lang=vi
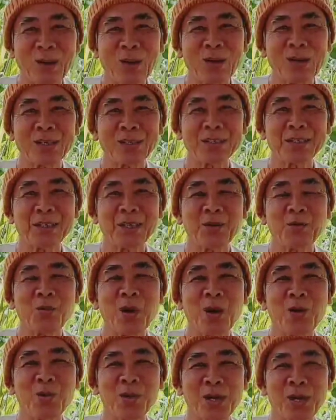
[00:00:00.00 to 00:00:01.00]
cái đó là cái sự
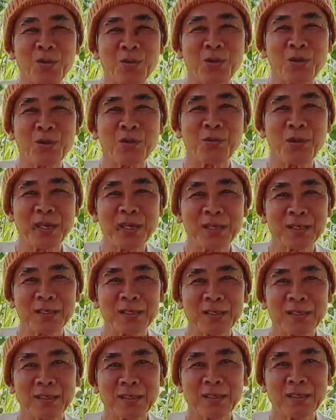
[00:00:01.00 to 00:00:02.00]
báo hiệu cho biết
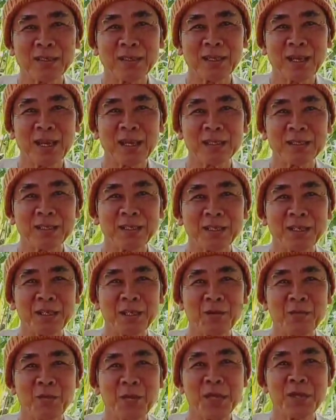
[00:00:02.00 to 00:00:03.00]
là
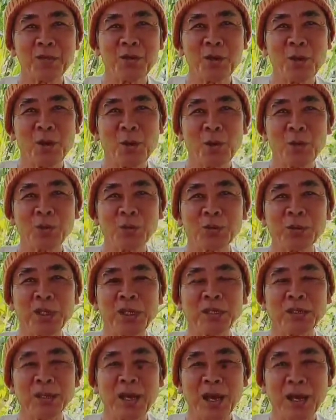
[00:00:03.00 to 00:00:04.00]
sự biến cố của
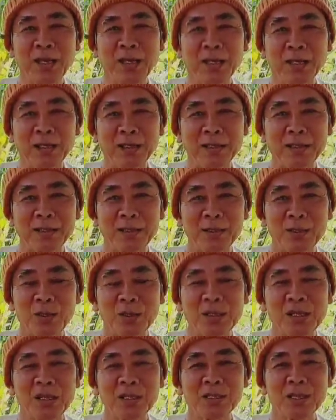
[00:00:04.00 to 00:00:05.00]
thiên tai
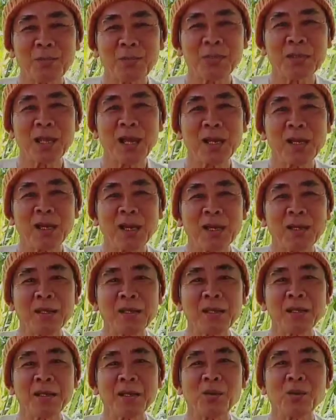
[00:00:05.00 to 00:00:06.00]
nó sẽ sắp xảy ra
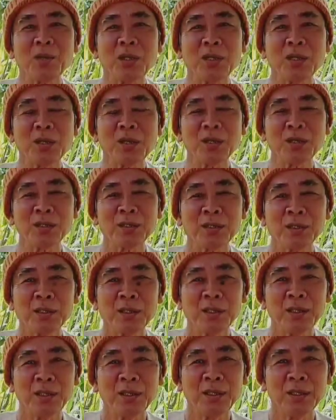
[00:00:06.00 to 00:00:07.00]
những cái điều gì đó
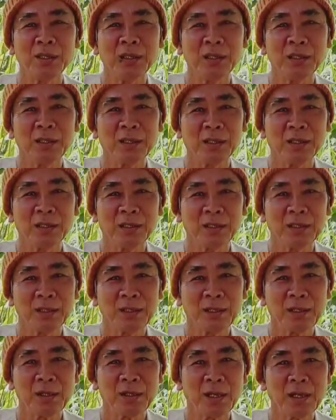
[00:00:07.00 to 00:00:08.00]

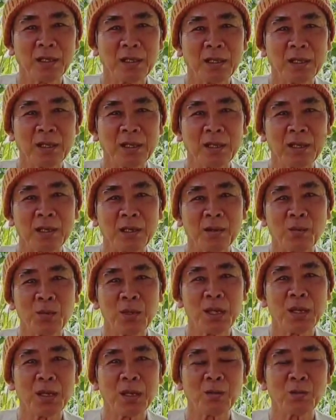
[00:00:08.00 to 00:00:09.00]
cho nên à,
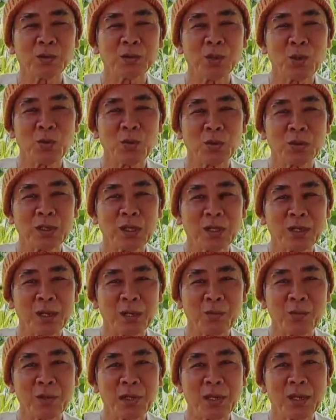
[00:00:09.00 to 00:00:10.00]
quý vị không có tu rồi thành
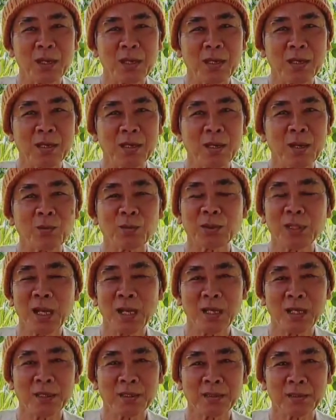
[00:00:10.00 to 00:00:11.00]
ra quý vị không có
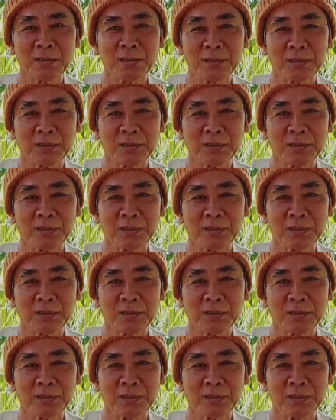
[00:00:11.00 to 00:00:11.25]
thấy